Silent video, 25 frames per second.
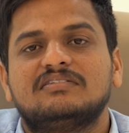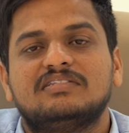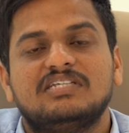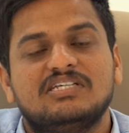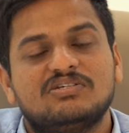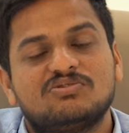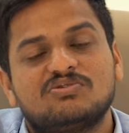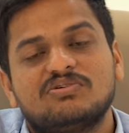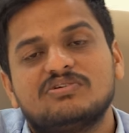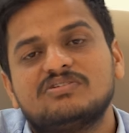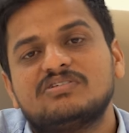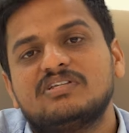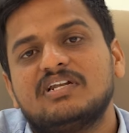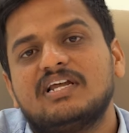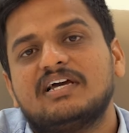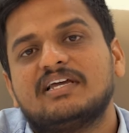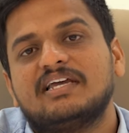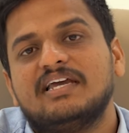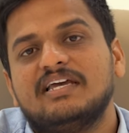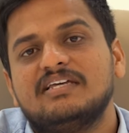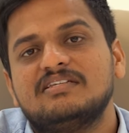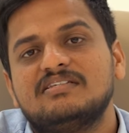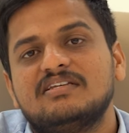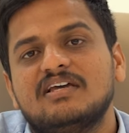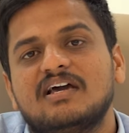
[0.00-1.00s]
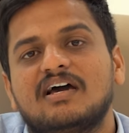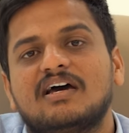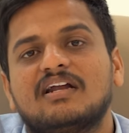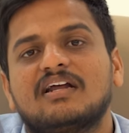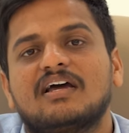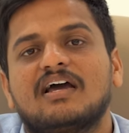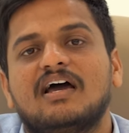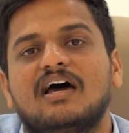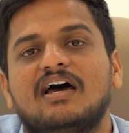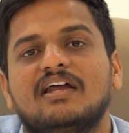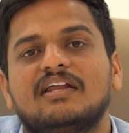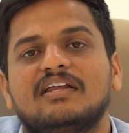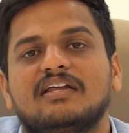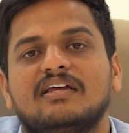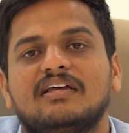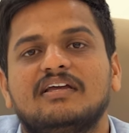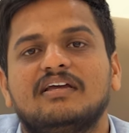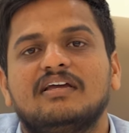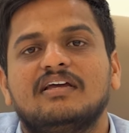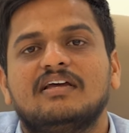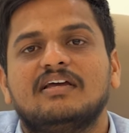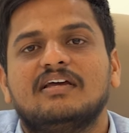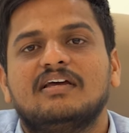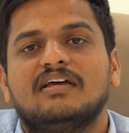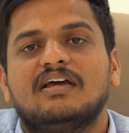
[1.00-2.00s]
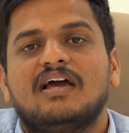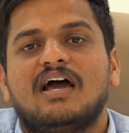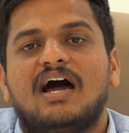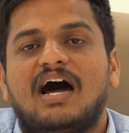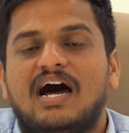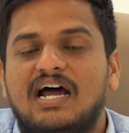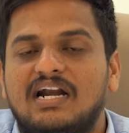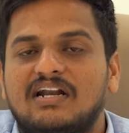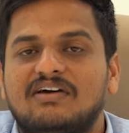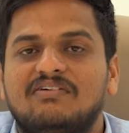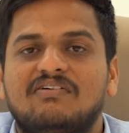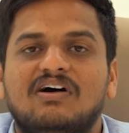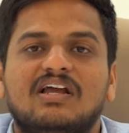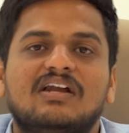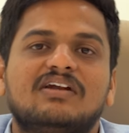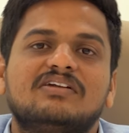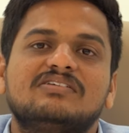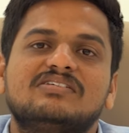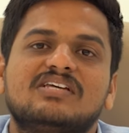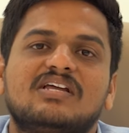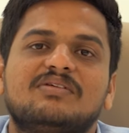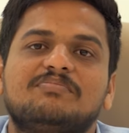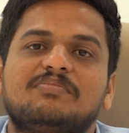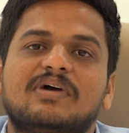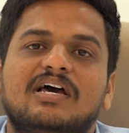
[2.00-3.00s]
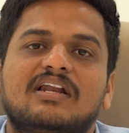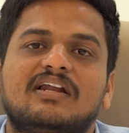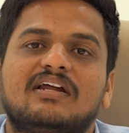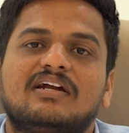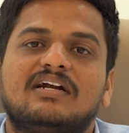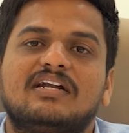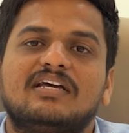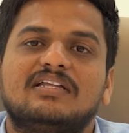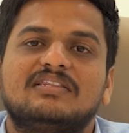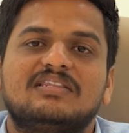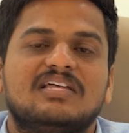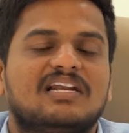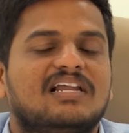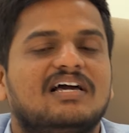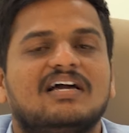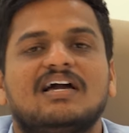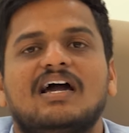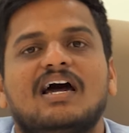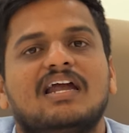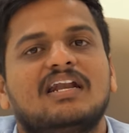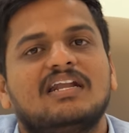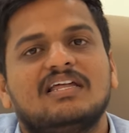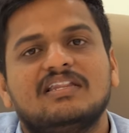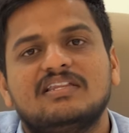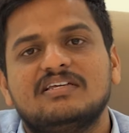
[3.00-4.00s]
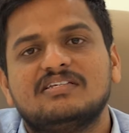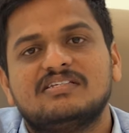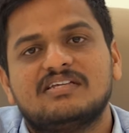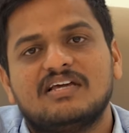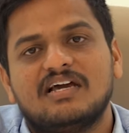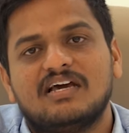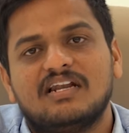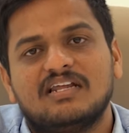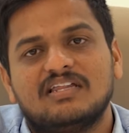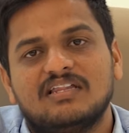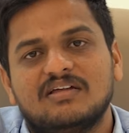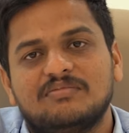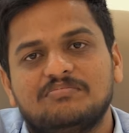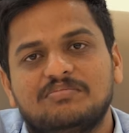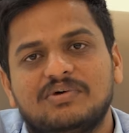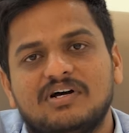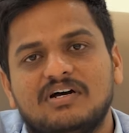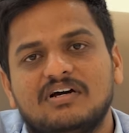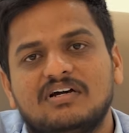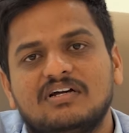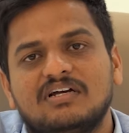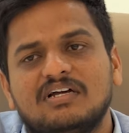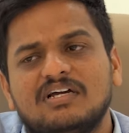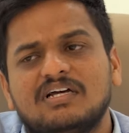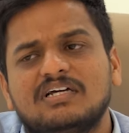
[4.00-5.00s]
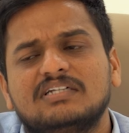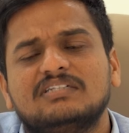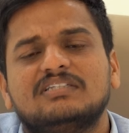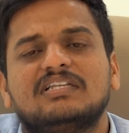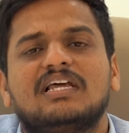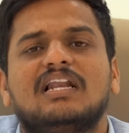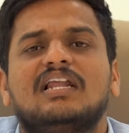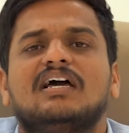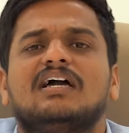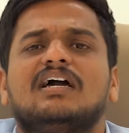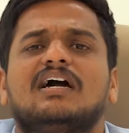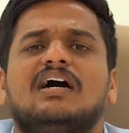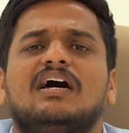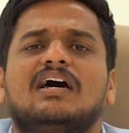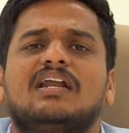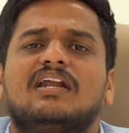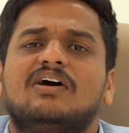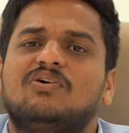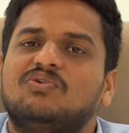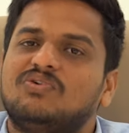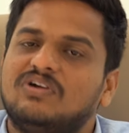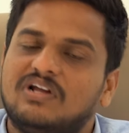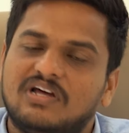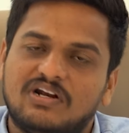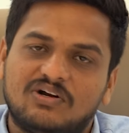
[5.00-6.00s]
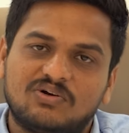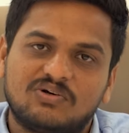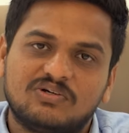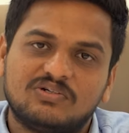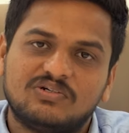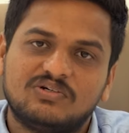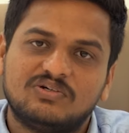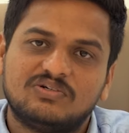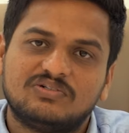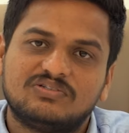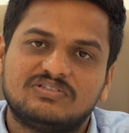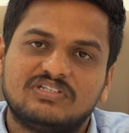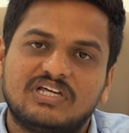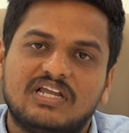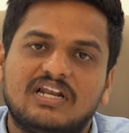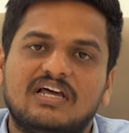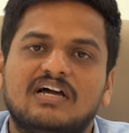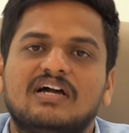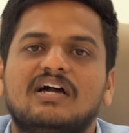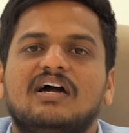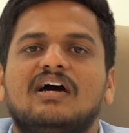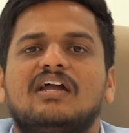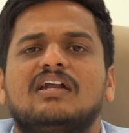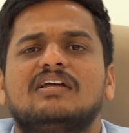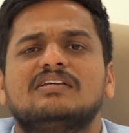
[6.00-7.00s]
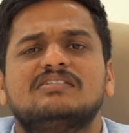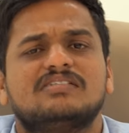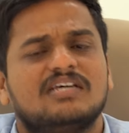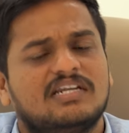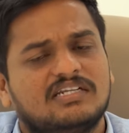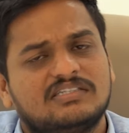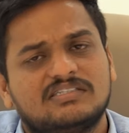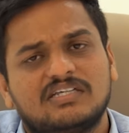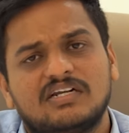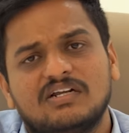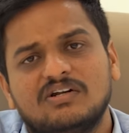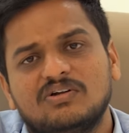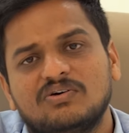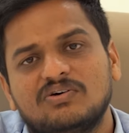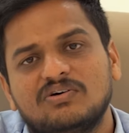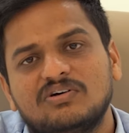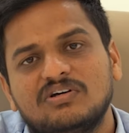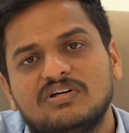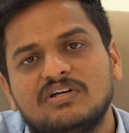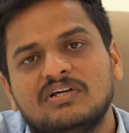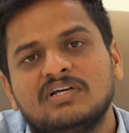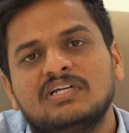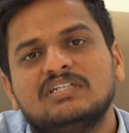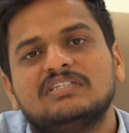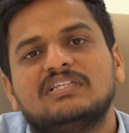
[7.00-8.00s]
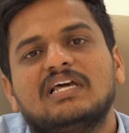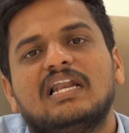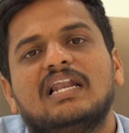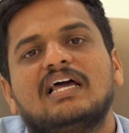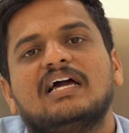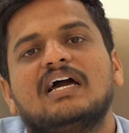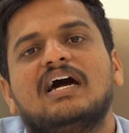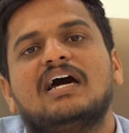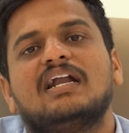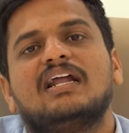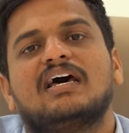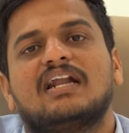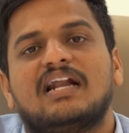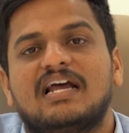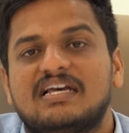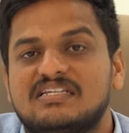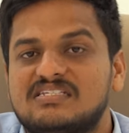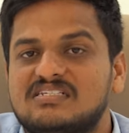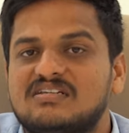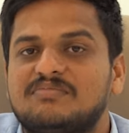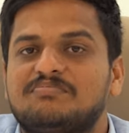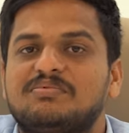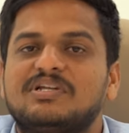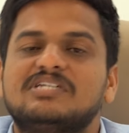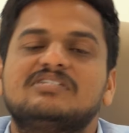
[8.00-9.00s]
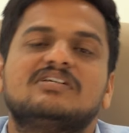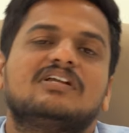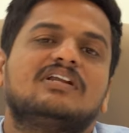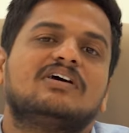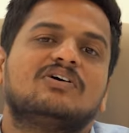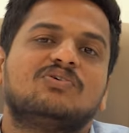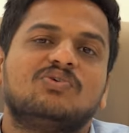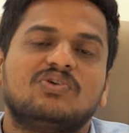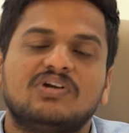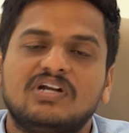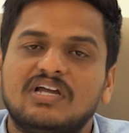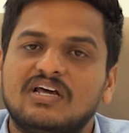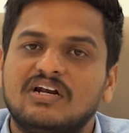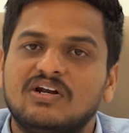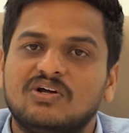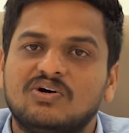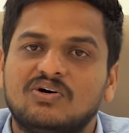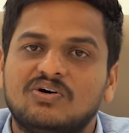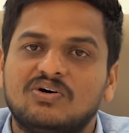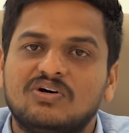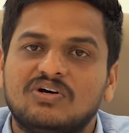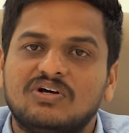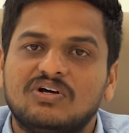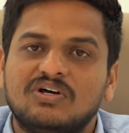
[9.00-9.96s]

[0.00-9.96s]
తీసుకొచ్చిన కేసీఆర్ గారి ఆనవాళ్ళను చెరిపేయాలంటే తెలంగాణనే తీసేయాలి తప్ప తెలంగాణ ఉన్న రోజులు తెలంగాణ చరిత్రలో తెలంగాణ రాష్ట్ర ప్రజల గుండెల్లో